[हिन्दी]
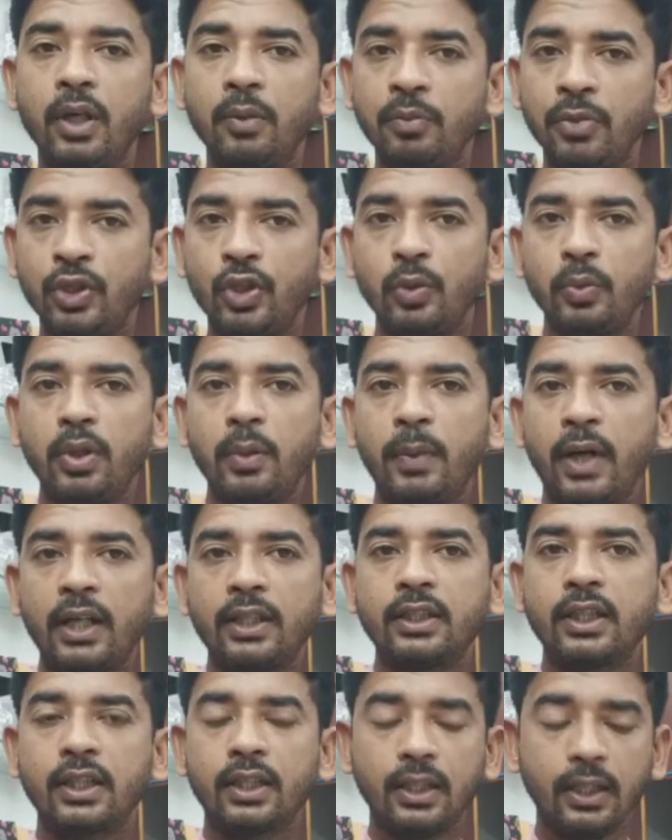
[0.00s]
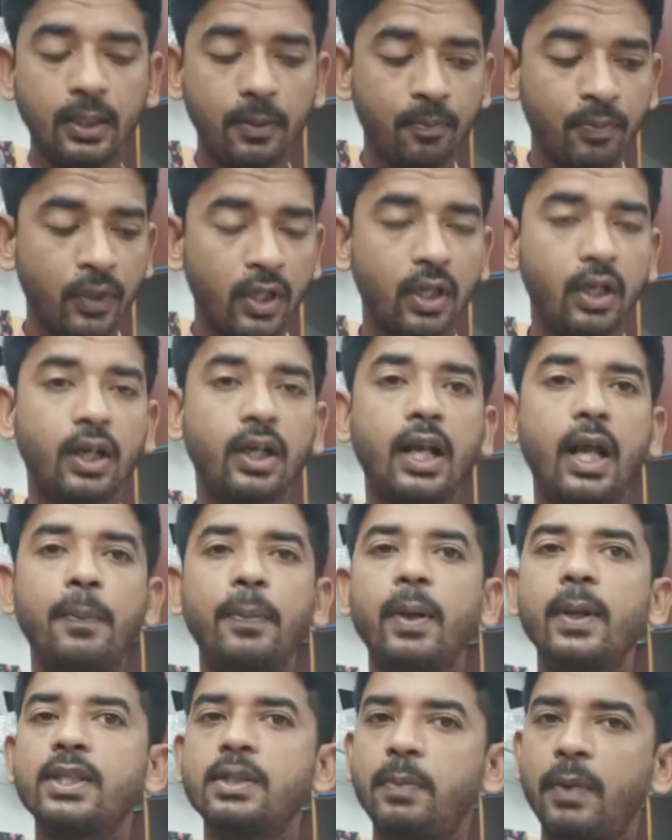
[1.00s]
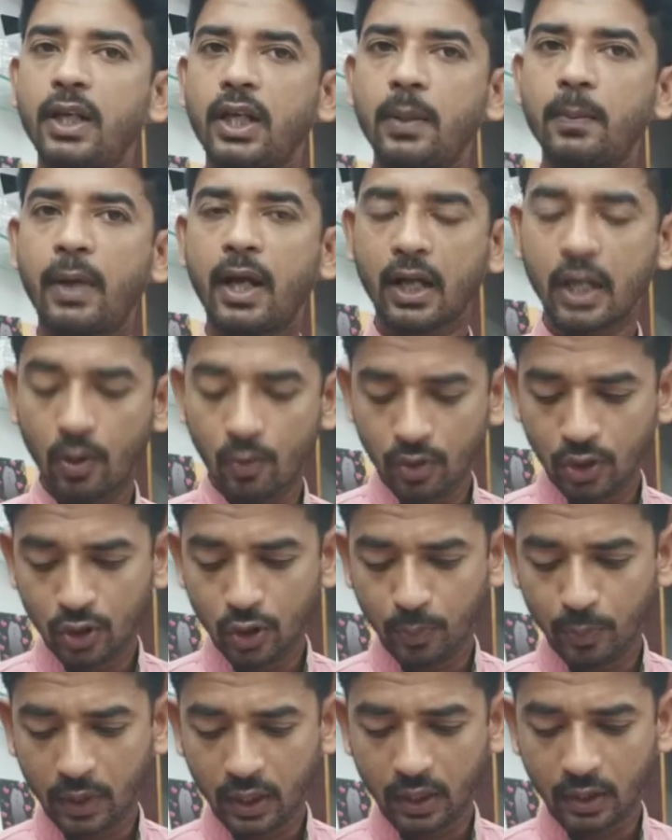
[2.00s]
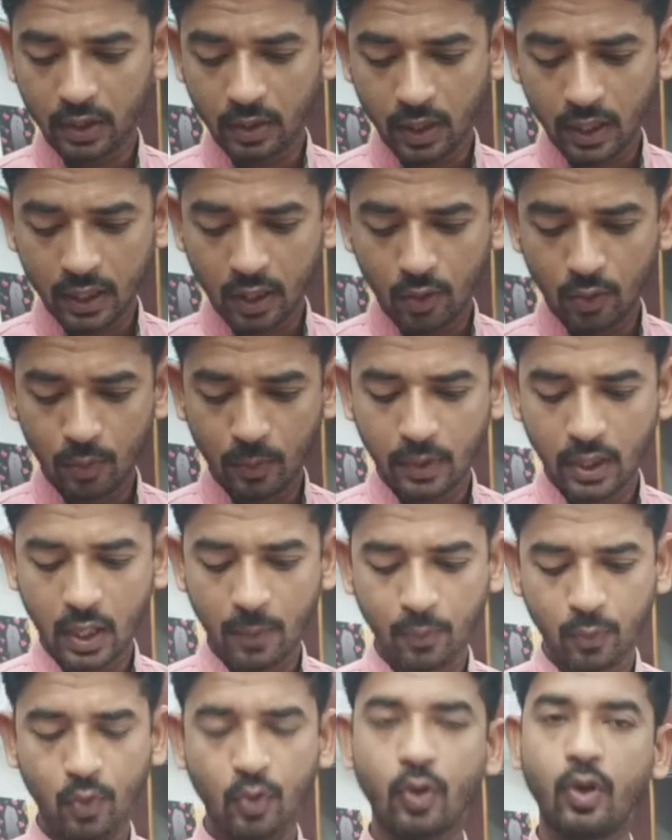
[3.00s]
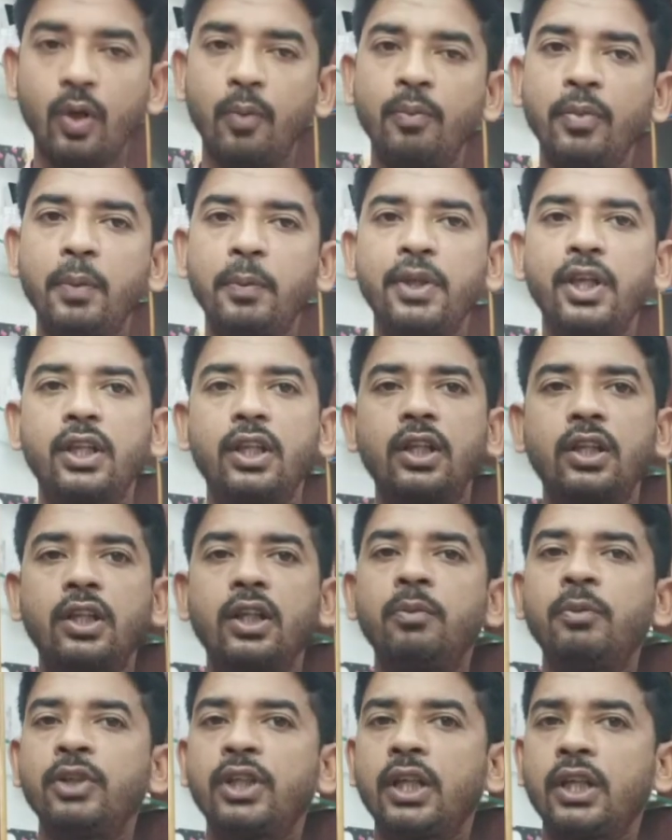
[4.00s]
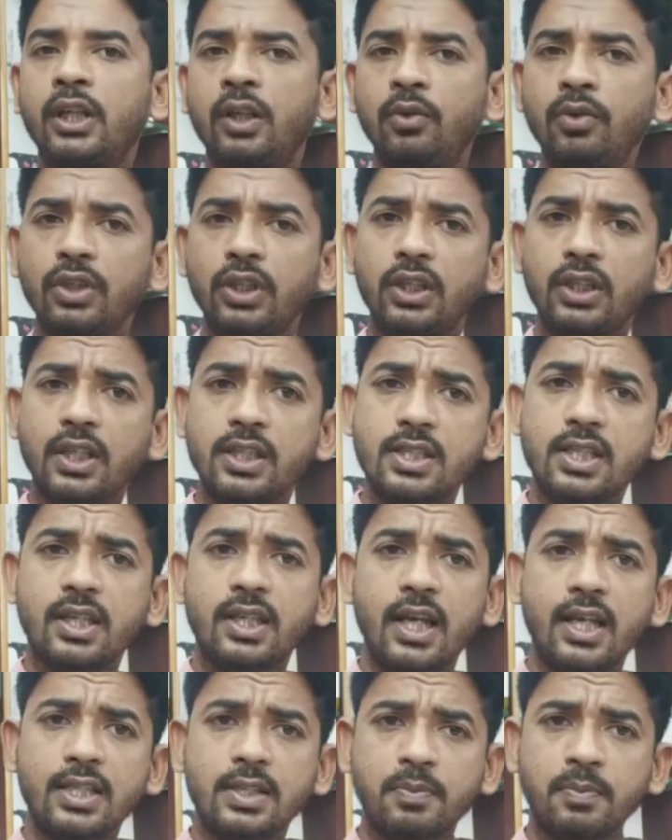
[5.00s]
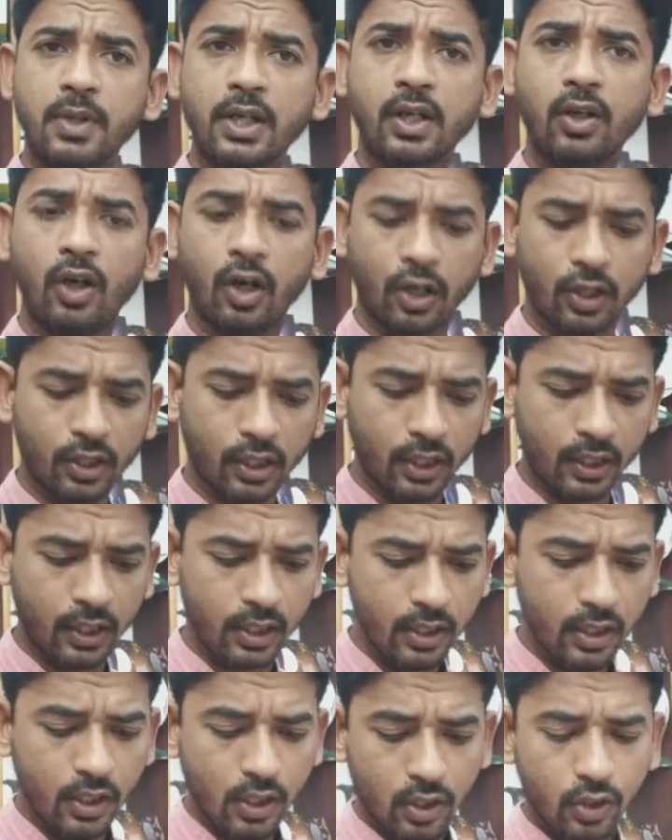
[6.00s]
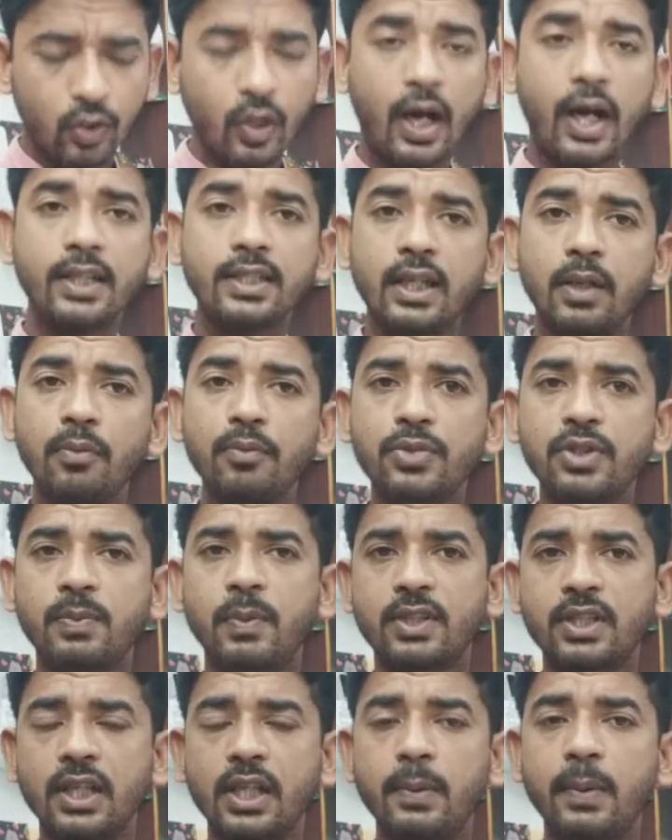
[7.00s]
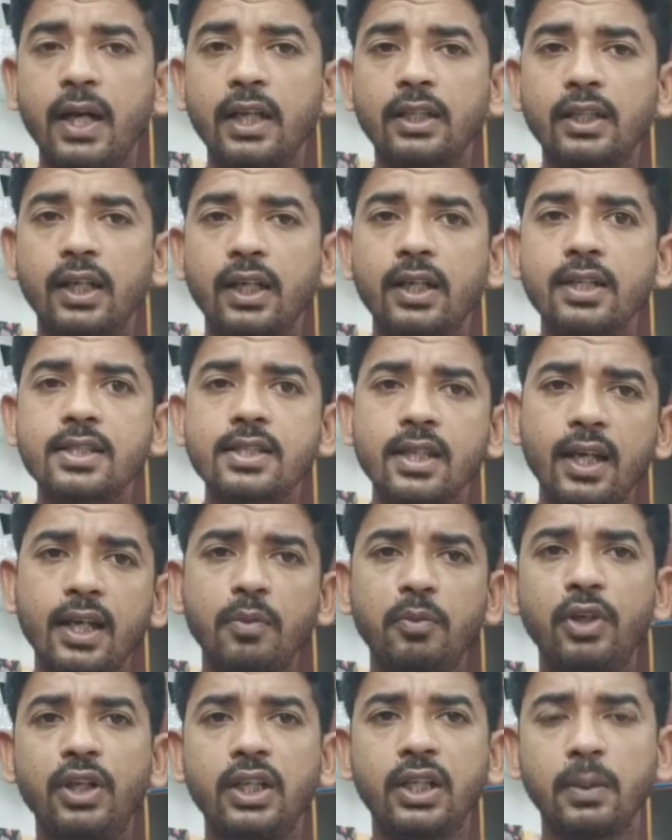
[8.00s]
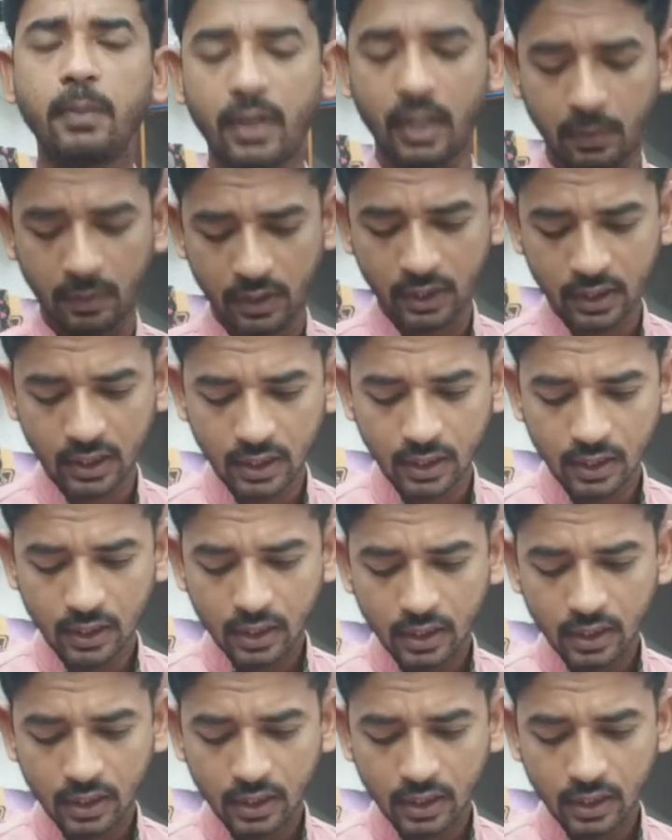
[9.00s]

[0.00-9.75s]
वीडियो में बात करते हैं अगर आपके पास पेटीएम अकाउंट है तो पेटीएम अकाउंट में आपको मैं बताता बताता हूँ कि कैसे कैशबैक अर्न करना है तो आज हम स्पेशली बात करेंगे सेंड मनी के बारे में देखिए